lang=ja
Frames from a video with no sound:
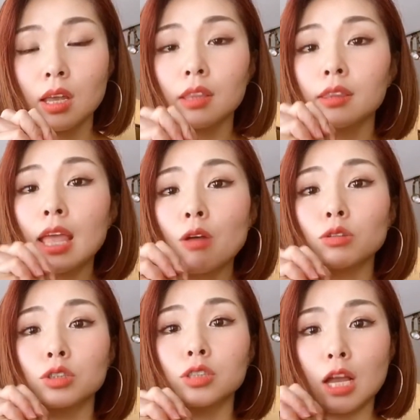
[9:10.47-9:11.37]
手を
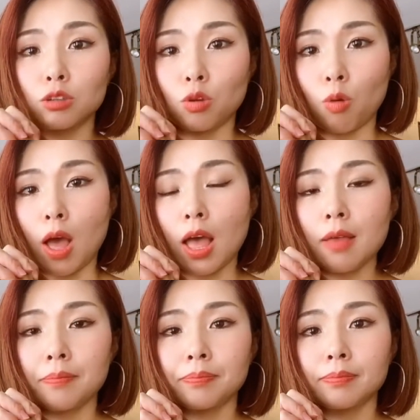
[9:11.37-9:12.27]
つなぐのは
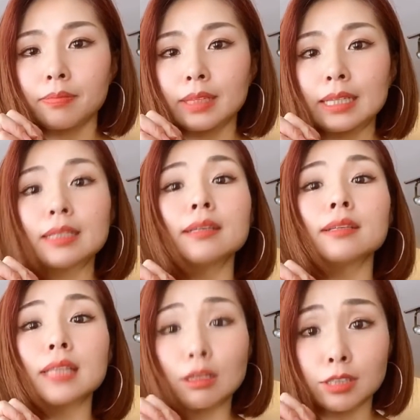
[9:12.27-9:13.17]

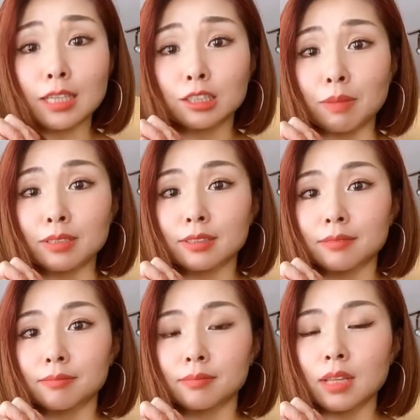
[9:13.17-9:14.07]
たくさんします
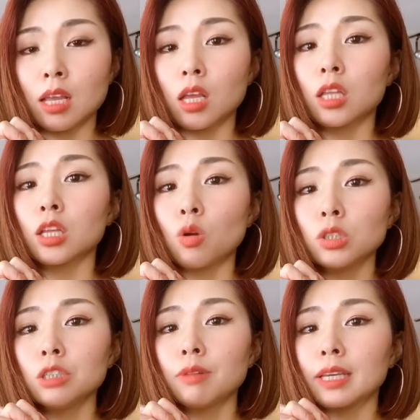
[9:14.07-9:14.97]
日本
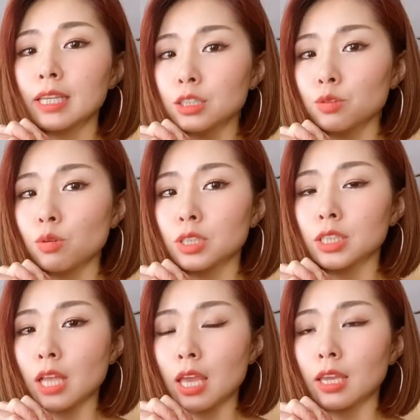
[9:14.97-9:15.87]
人はキスをし
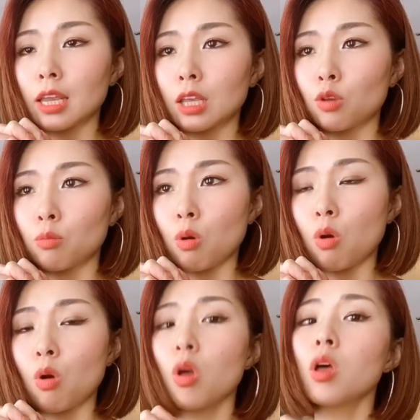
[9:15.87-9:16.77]
ないけれど
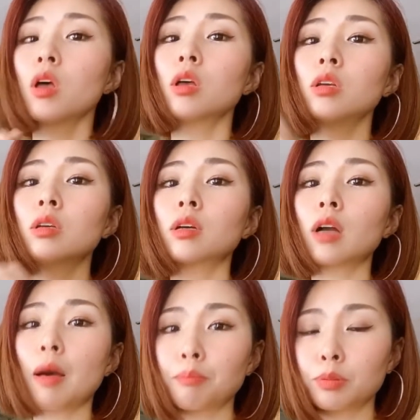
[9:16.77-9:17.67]
も
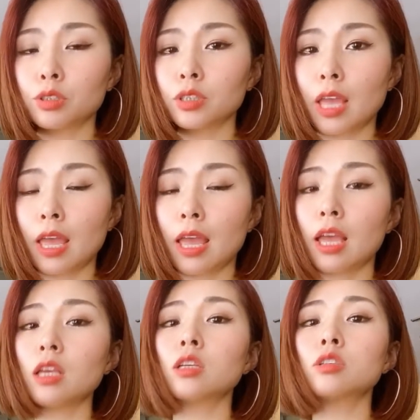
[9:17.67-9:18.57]
カップル
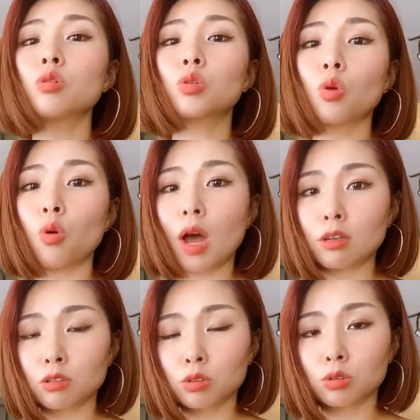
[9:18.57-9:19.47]
で外を
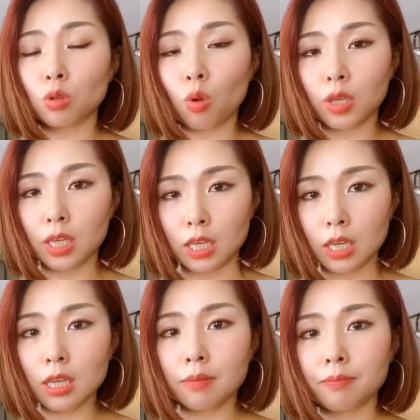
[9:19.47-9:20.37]
歩く
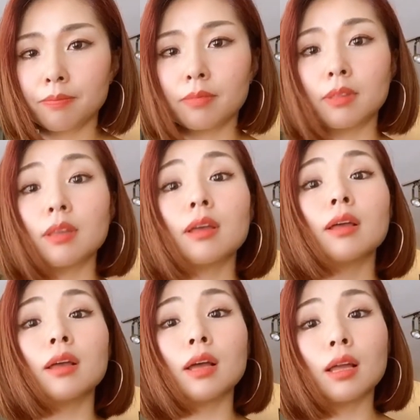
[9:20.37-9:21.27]
時
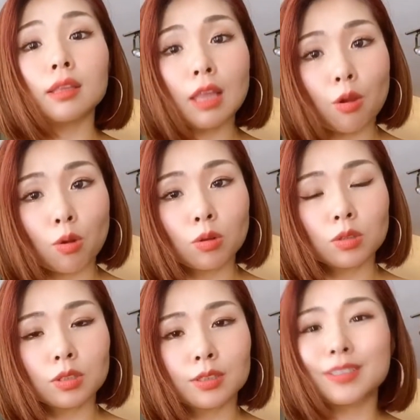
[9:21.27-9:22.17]
手を
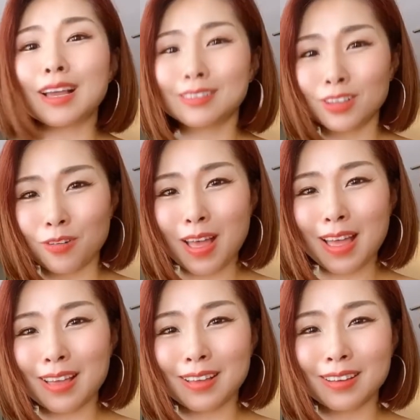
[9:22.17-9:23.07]
つなぐのは
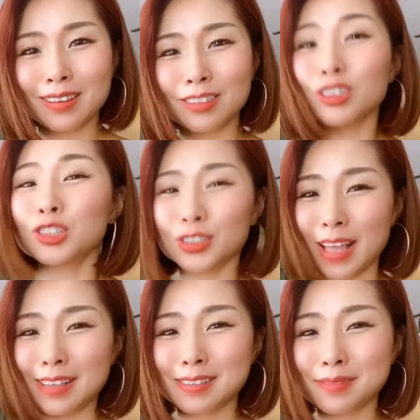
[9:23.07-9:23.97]
普通で
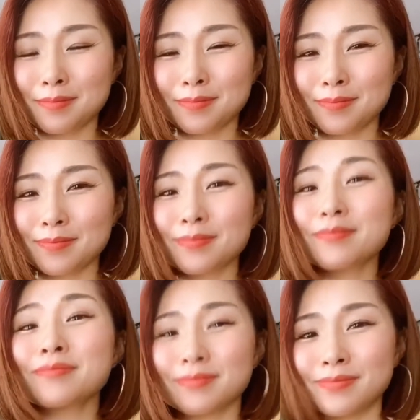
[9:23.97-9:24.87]
す、
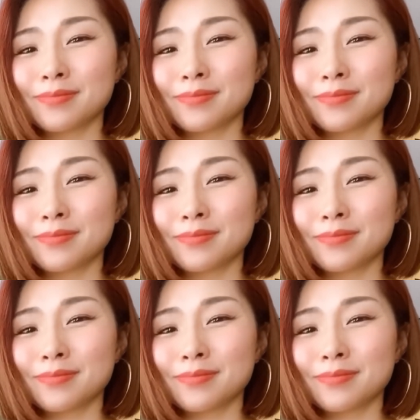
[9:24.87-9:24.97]
うん、